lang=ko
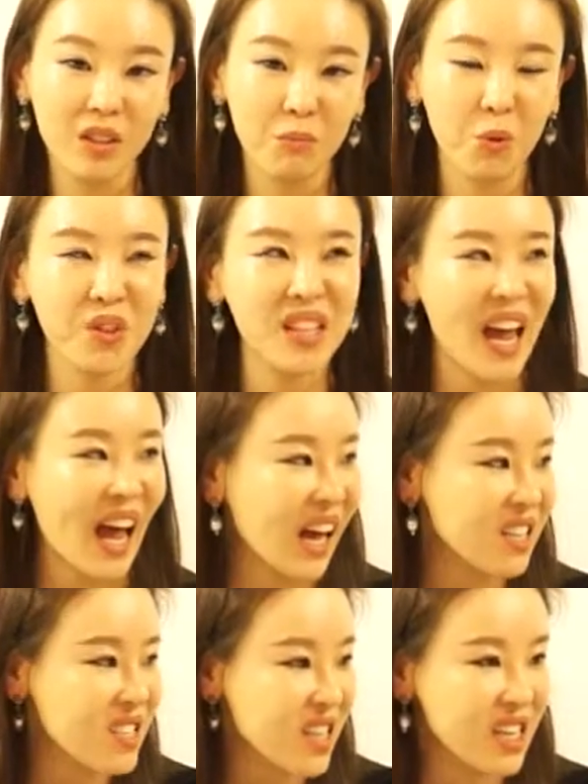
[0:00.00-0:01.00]
뭐
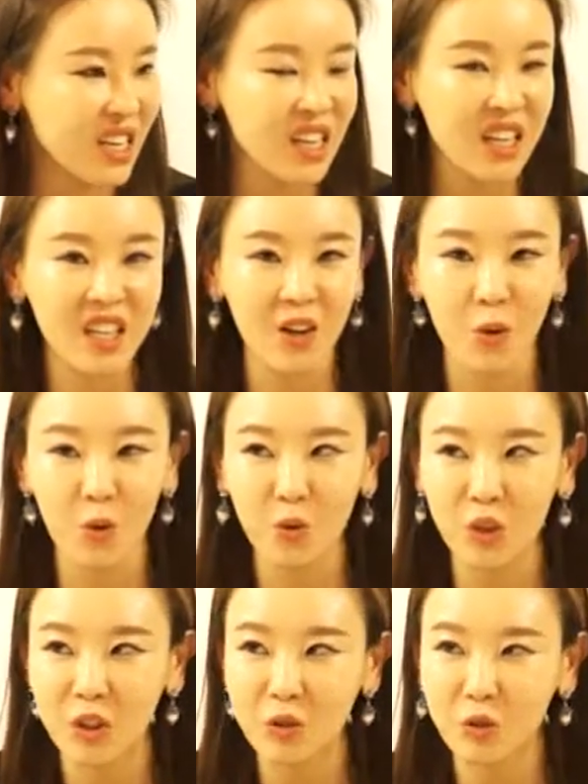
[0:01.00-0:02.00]
dazzling 이런
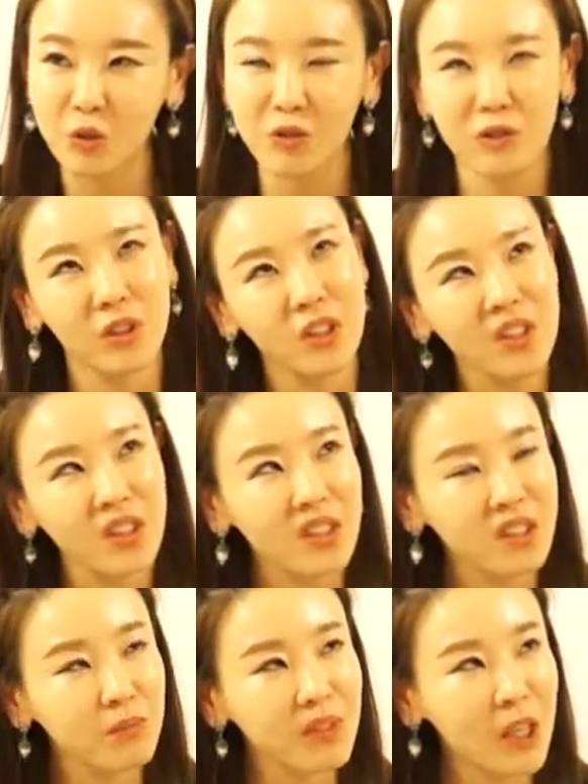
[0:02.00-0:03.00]
것도 있고
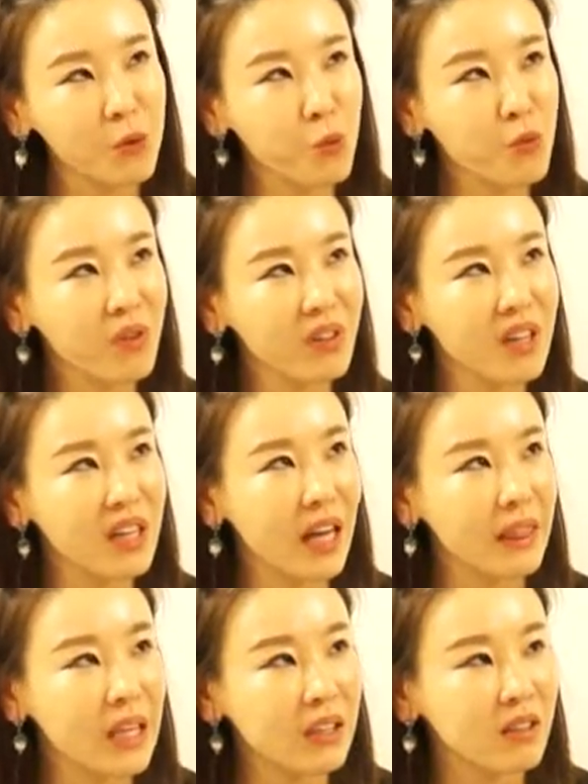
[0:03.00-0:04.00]
차 종류가 생각이
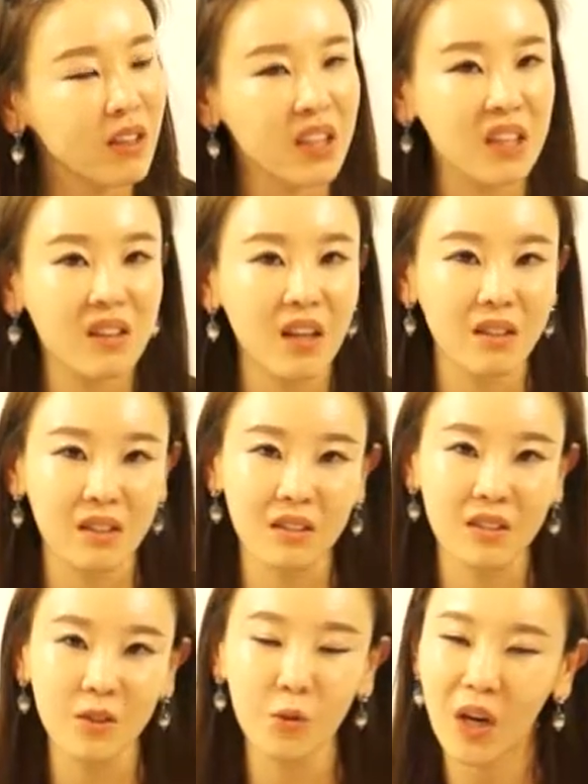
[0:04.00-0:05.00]
안 나는데 기타
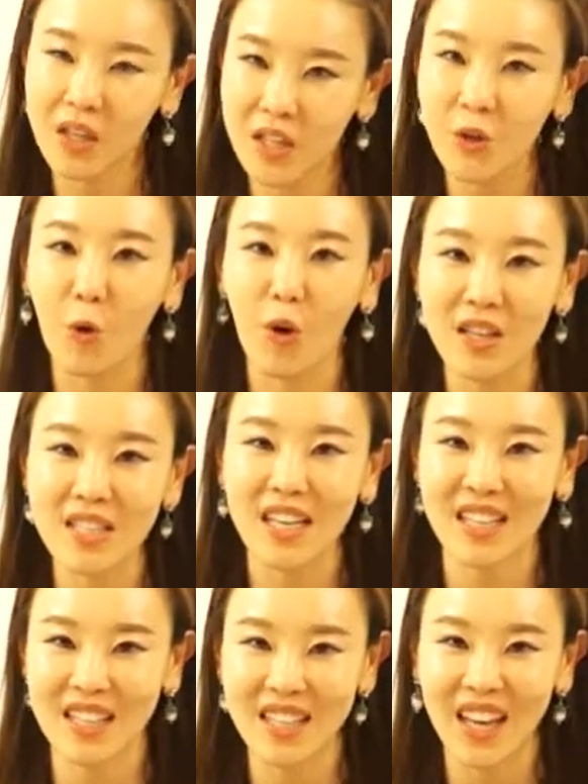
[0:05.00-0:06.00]
등등 굉장히 여러 가지가
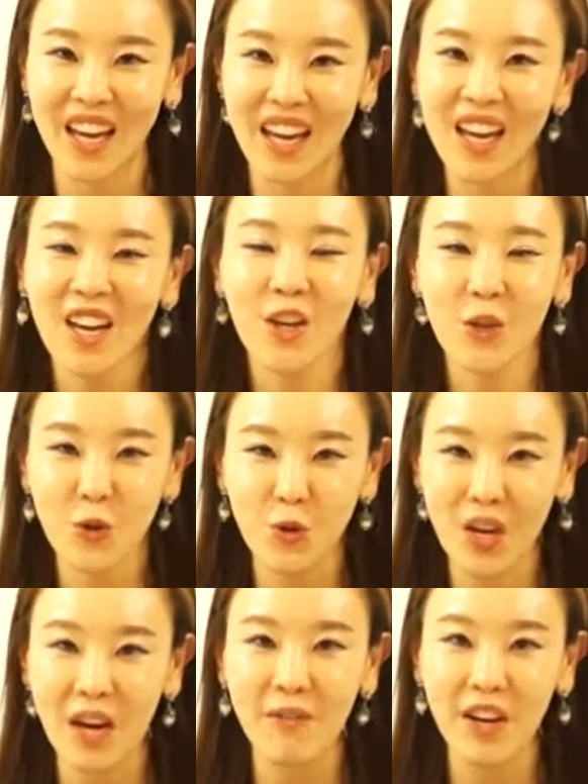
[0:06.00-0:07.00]
있는데 Do
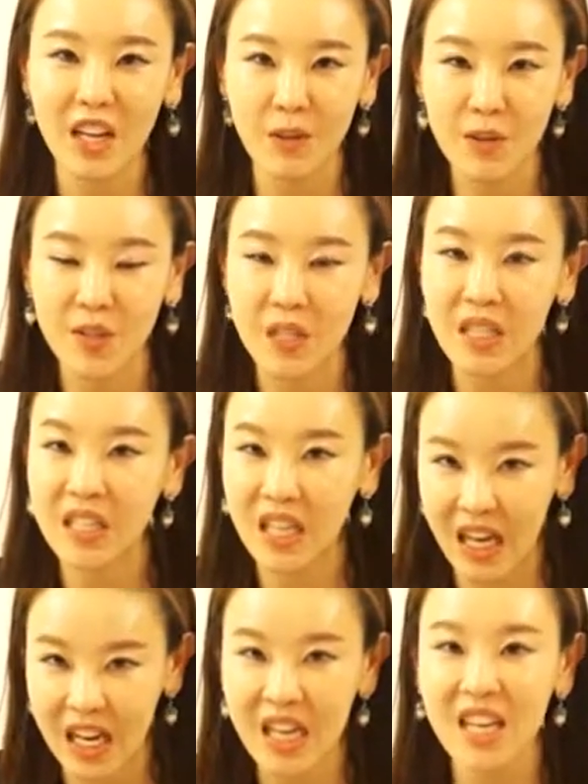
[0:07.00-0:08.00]
you have 에이비씨
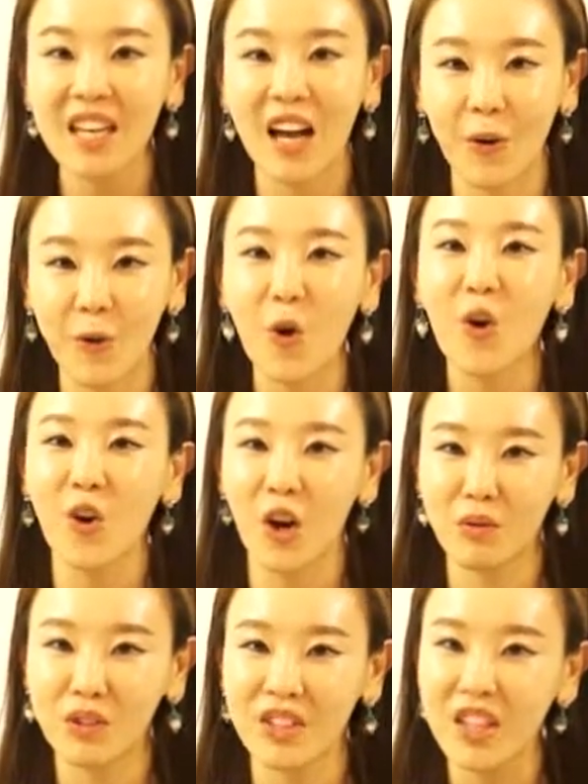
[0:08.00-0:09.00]
tea라고
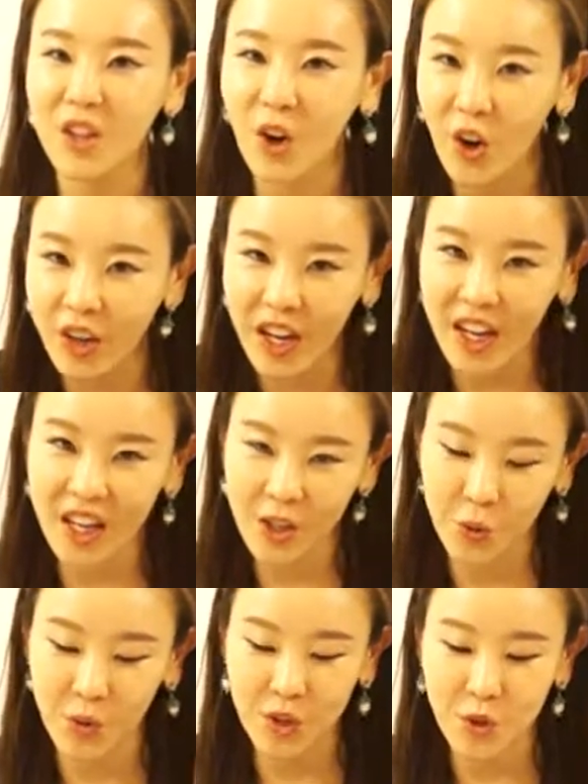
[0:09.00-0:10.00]
여러분들이 이렇게
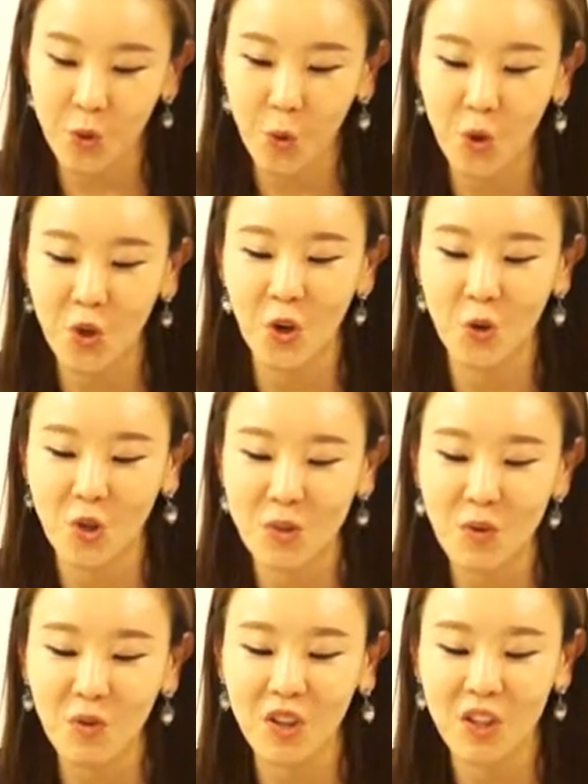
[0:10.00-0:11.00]
인토네이션을
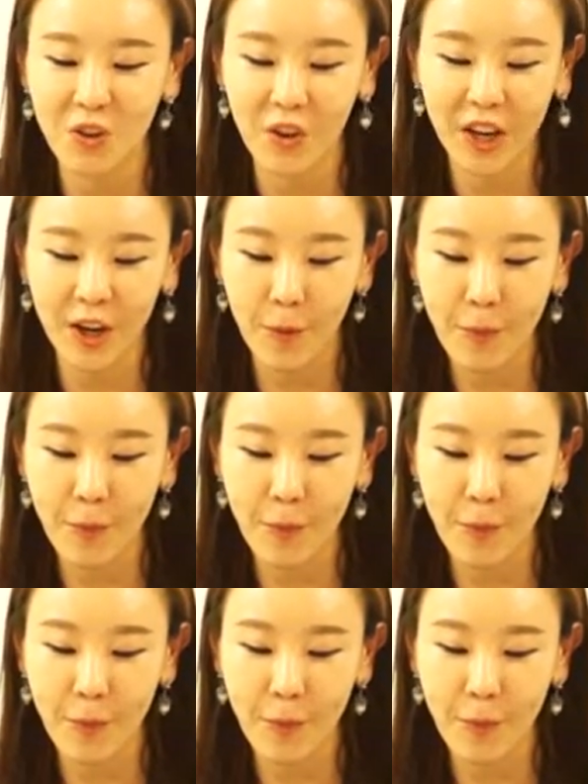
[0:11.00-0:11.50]
올려주시면 되는 거예요.